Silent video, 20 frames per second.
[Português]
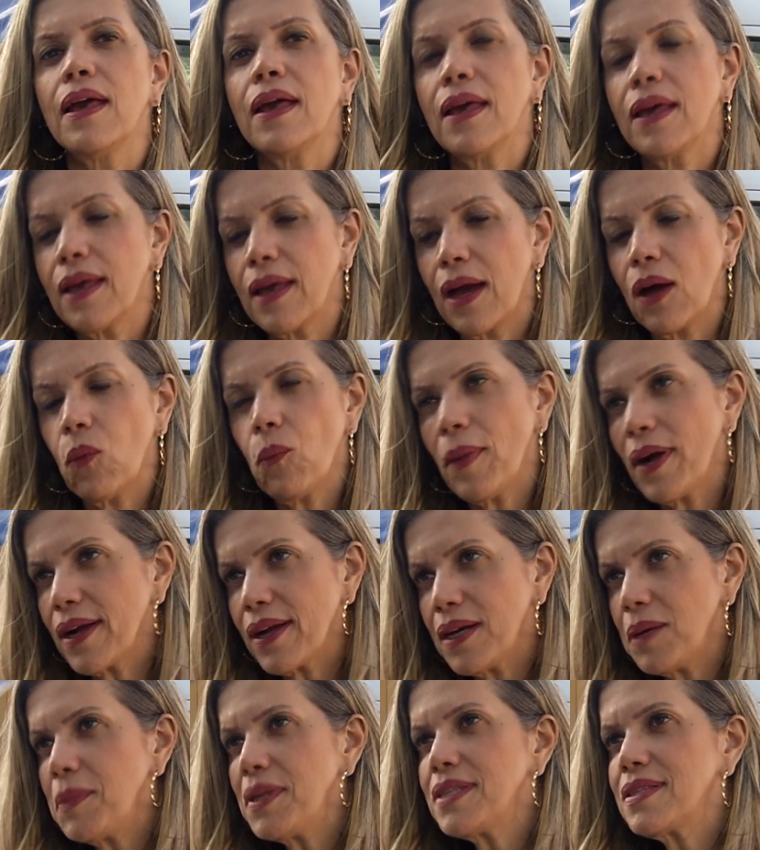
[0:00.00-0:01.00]
é, uma
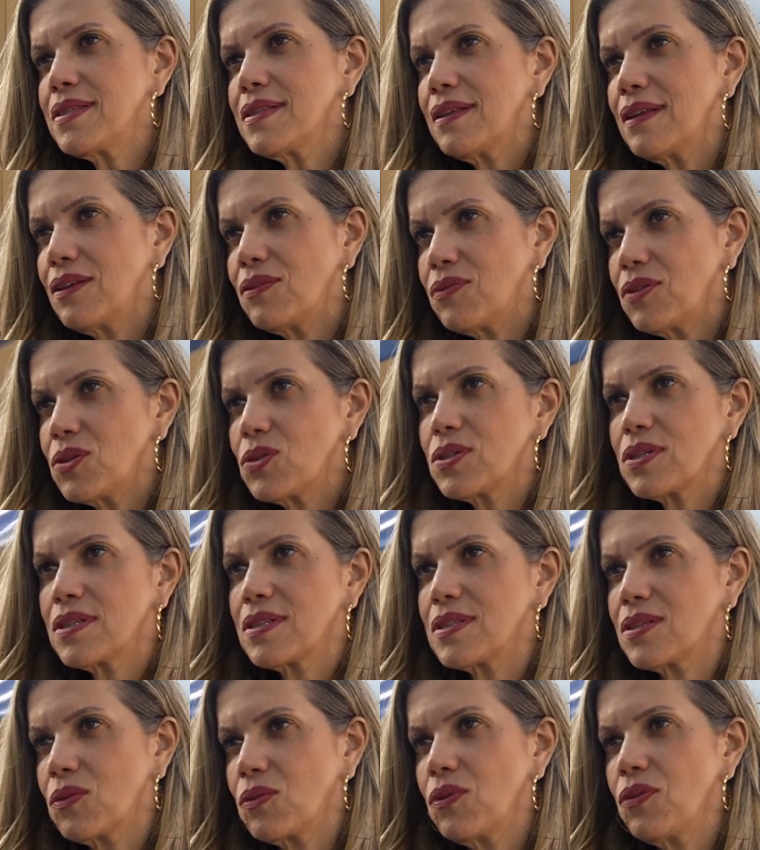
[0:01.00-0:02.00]
gama de serviços
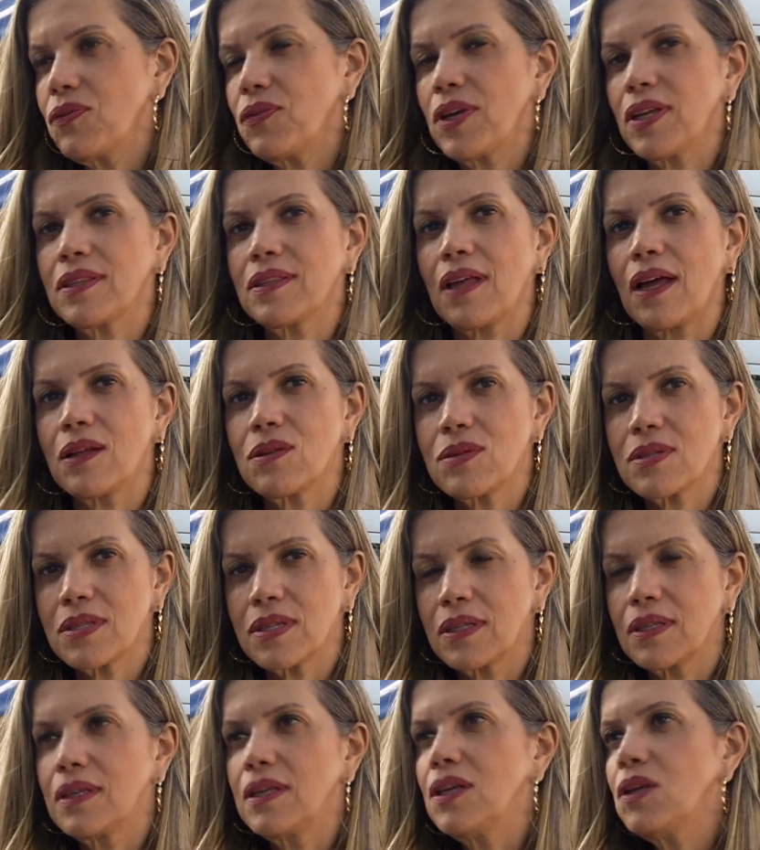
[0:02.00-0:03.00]
que são
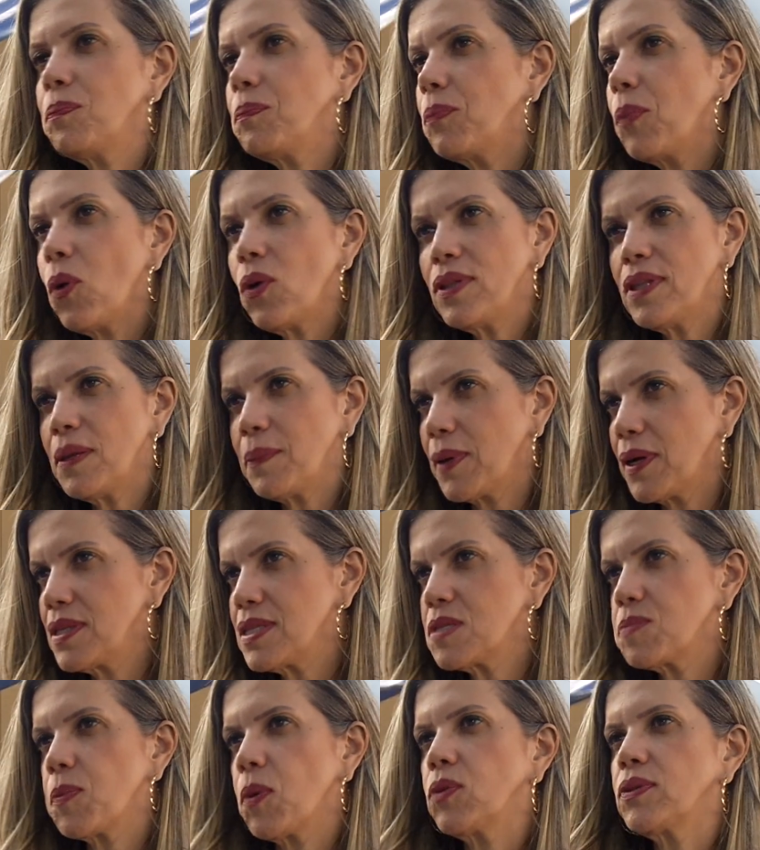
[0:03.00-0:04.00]
ofertados aqui por
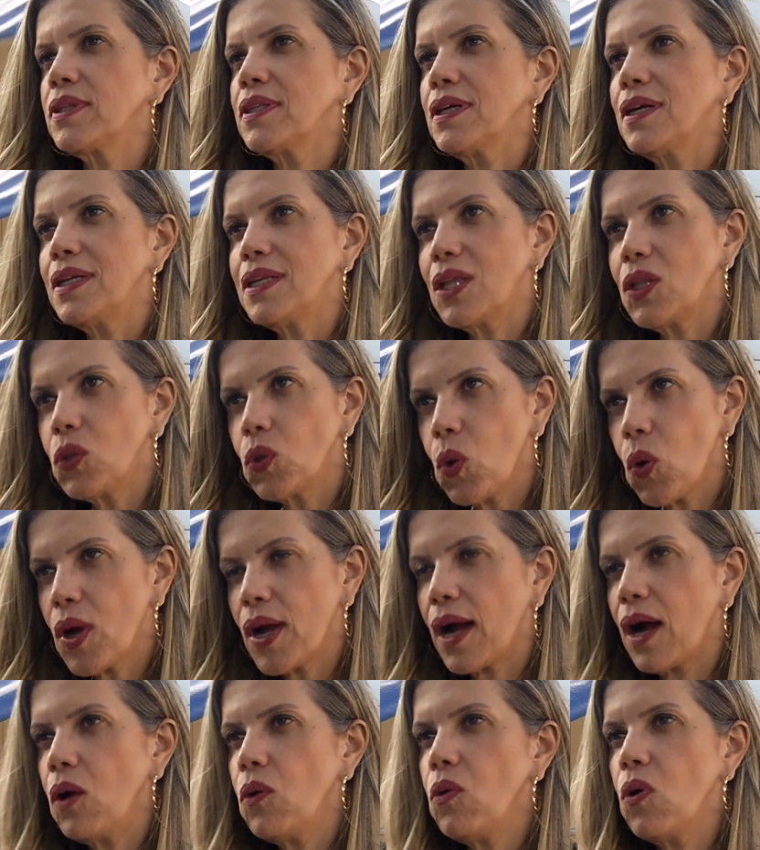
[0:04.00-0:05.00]
demanda espontânea no
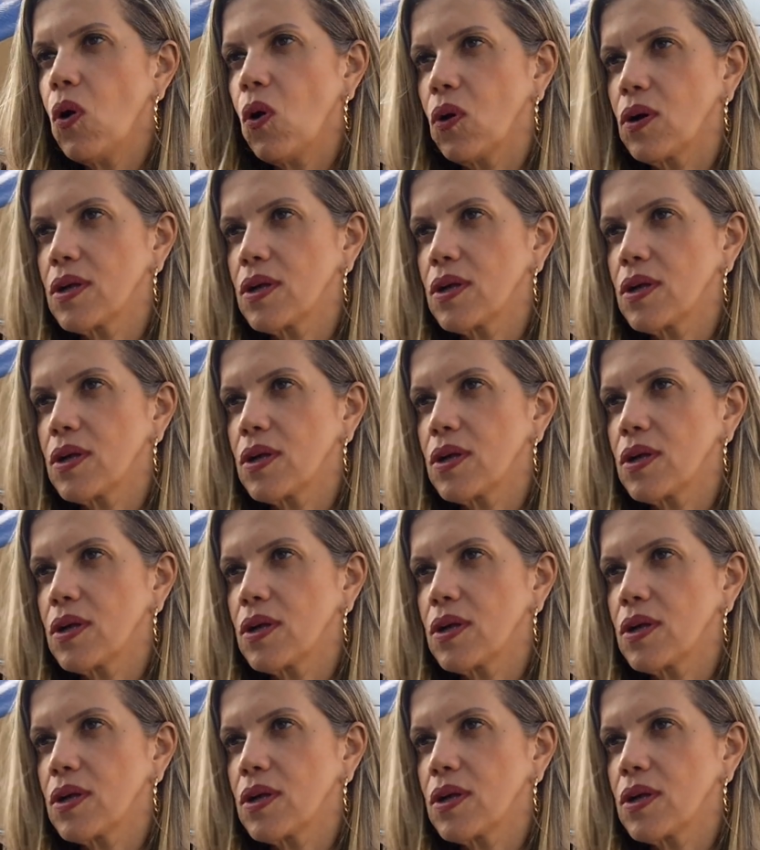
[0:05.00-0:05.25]
carro